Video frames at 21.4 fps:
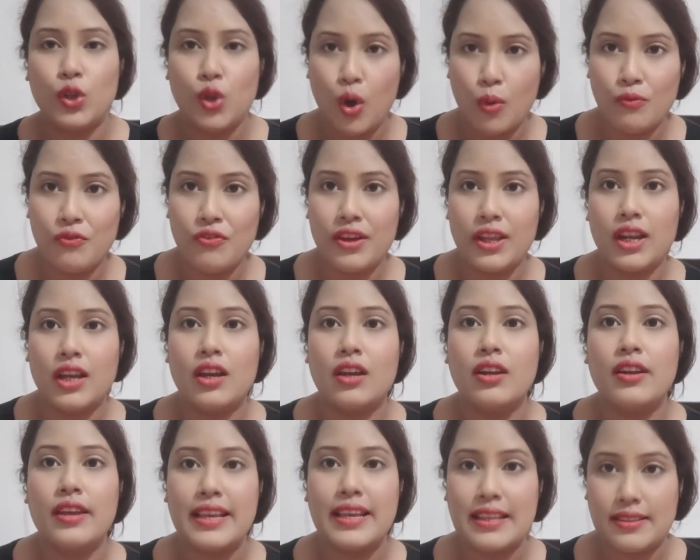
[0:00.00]
टॉप वेयर
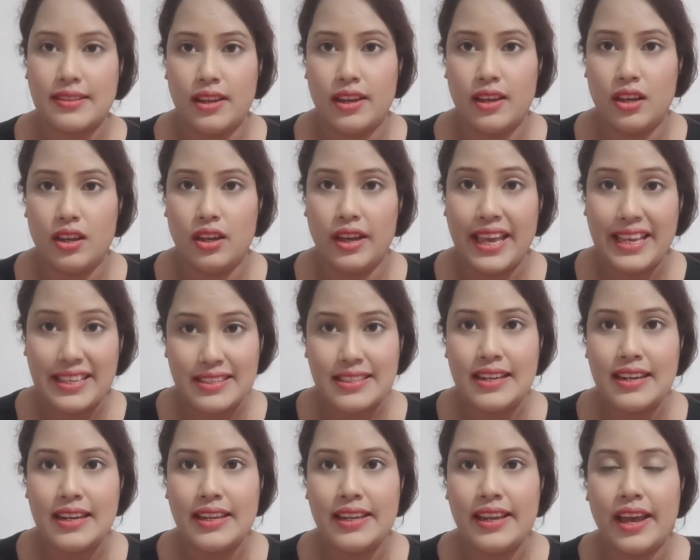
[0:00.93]
अगर
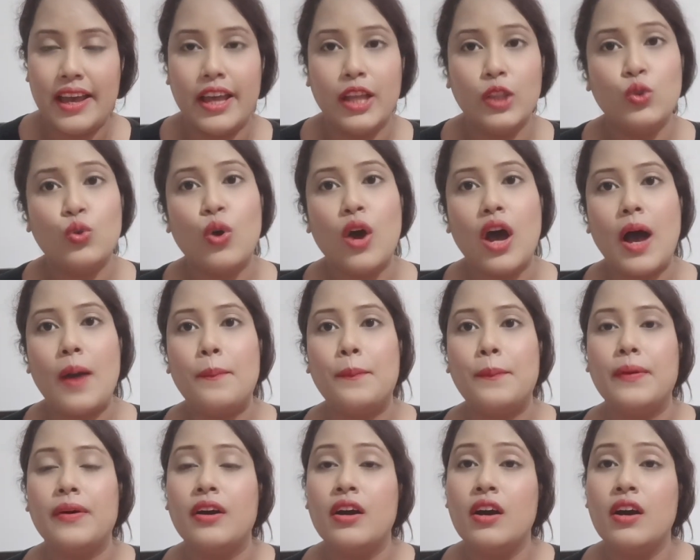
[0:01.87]
एक्सेल लिया है तो आप